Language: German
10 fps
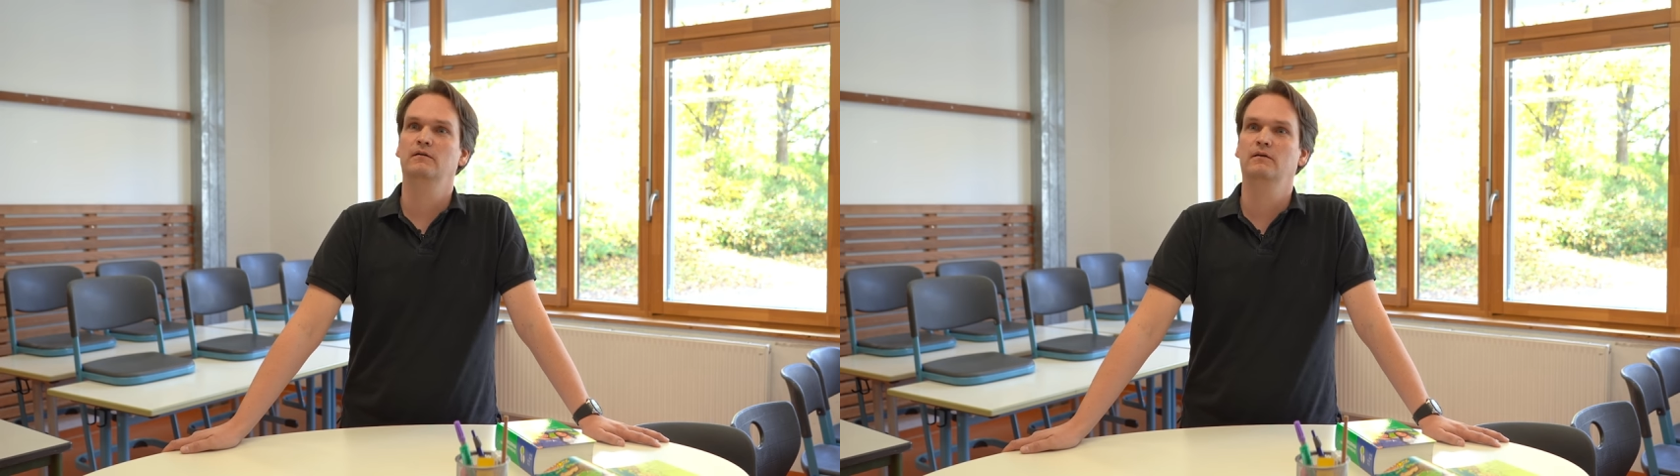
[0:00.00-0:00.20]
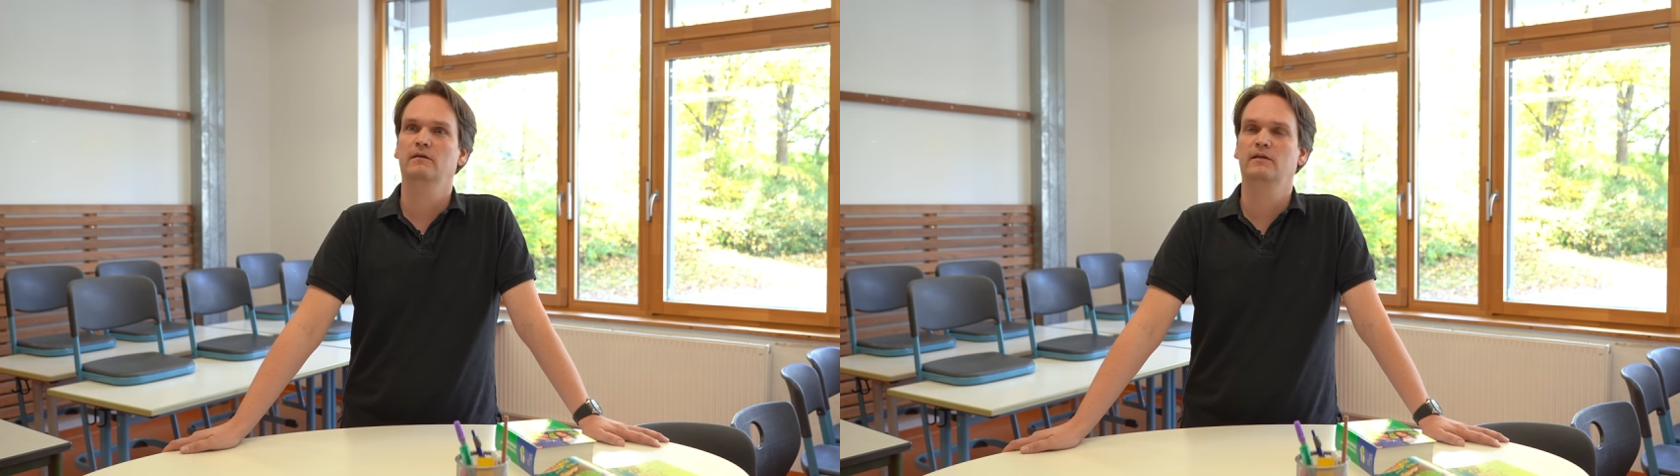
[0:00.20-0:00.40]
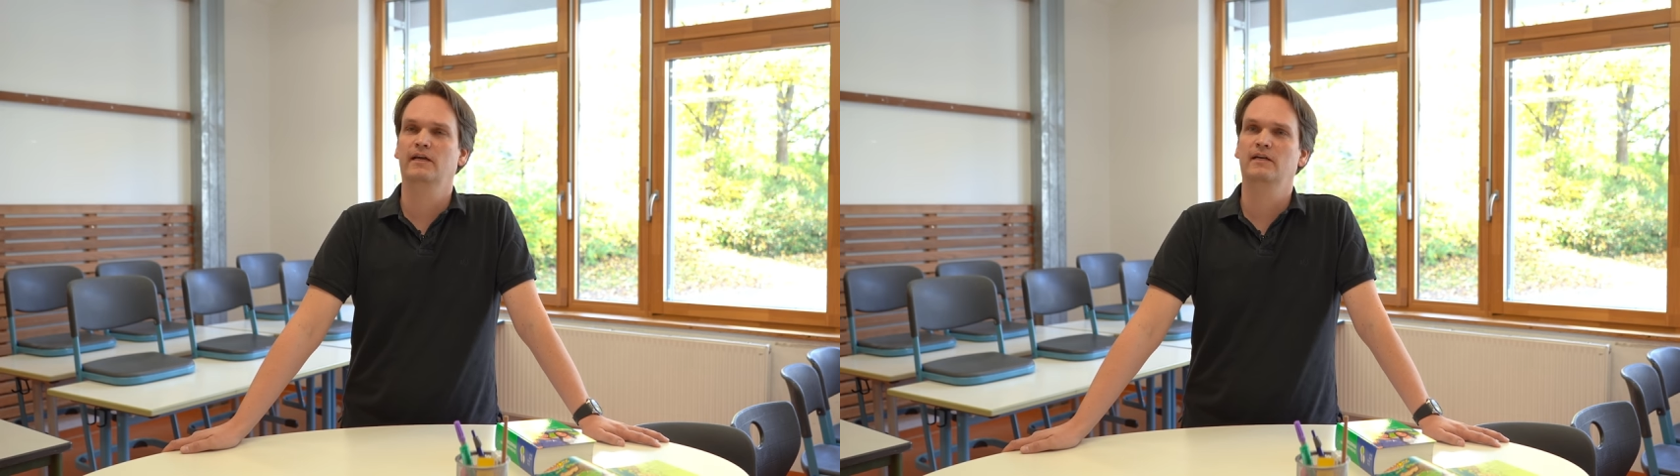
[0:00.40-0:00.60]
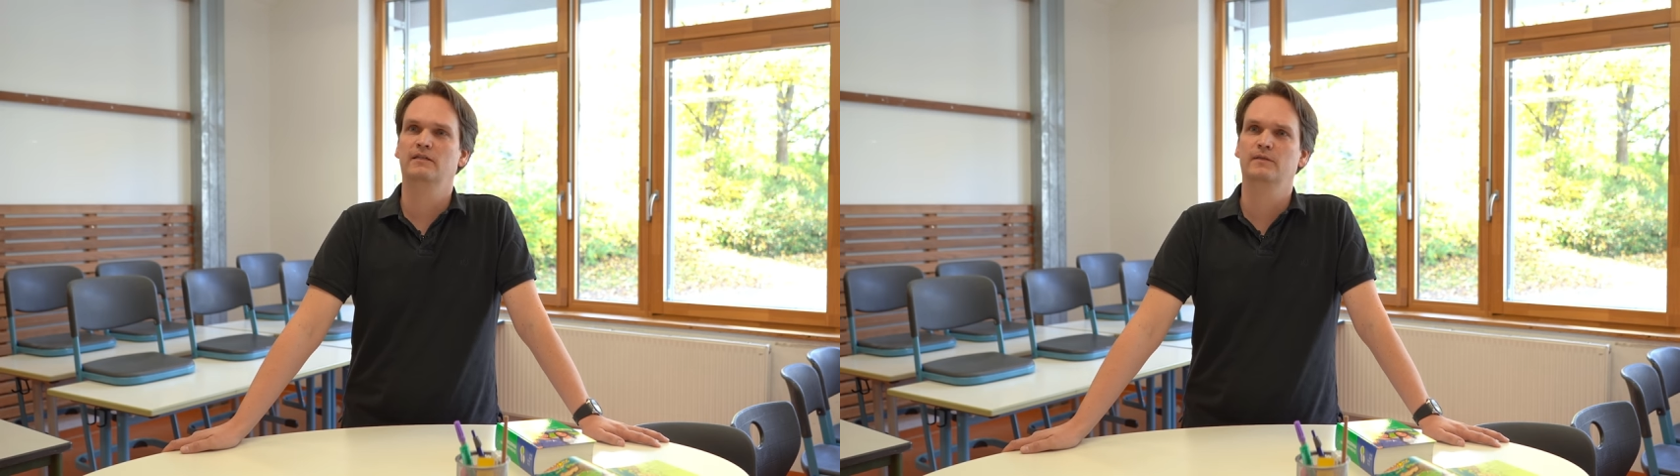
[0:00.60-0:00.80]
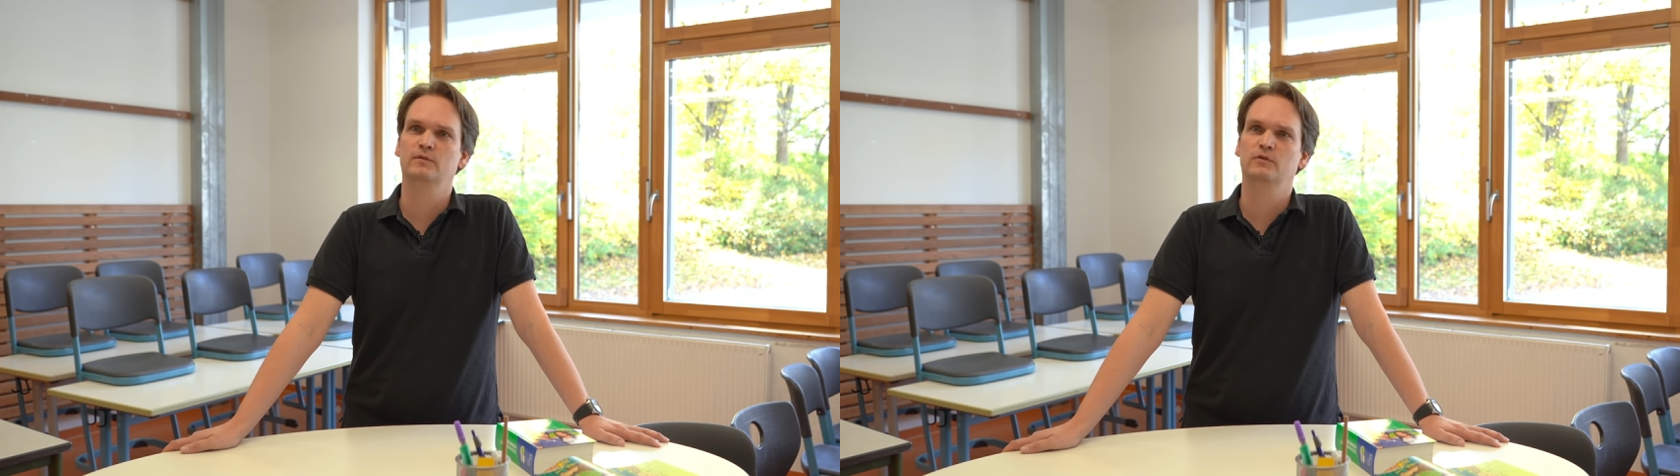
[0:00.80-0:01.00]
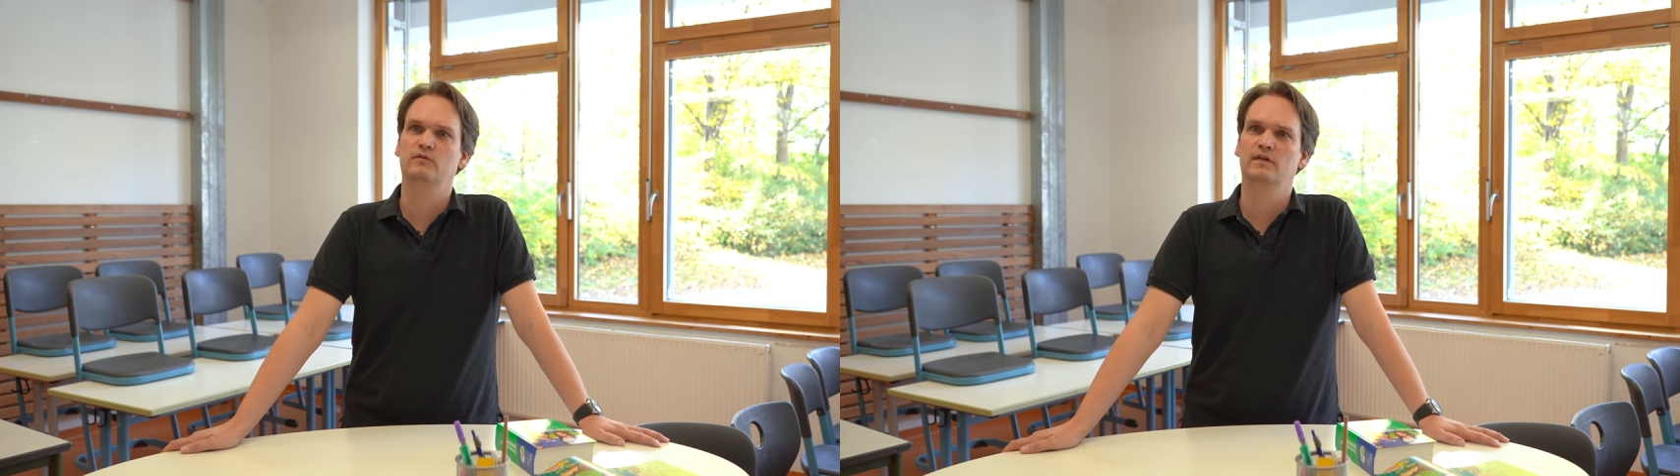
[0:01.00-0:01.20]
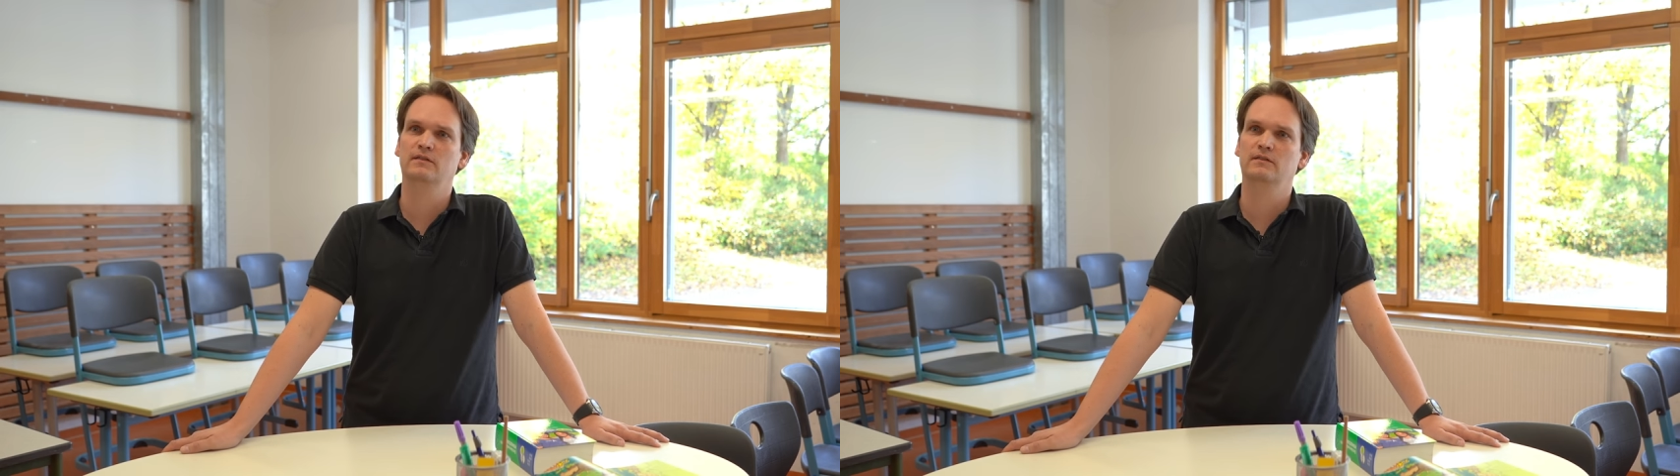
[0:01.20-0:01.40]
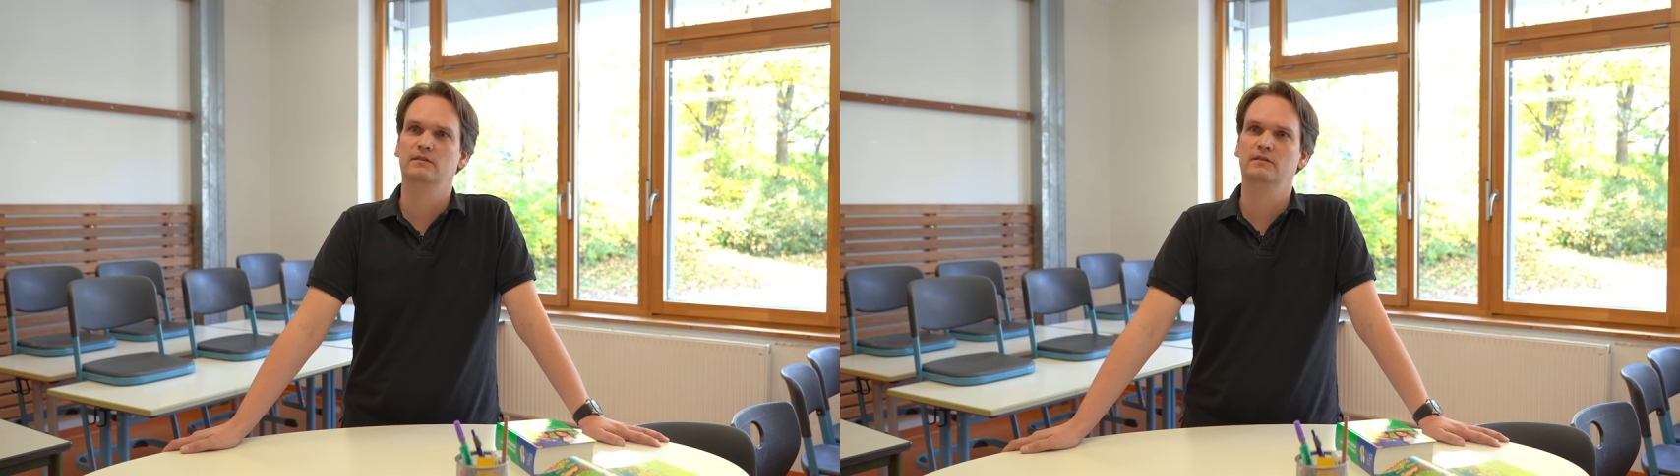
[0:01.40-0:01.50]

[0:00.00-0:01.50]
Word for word: Äh, in England gibt es sowas.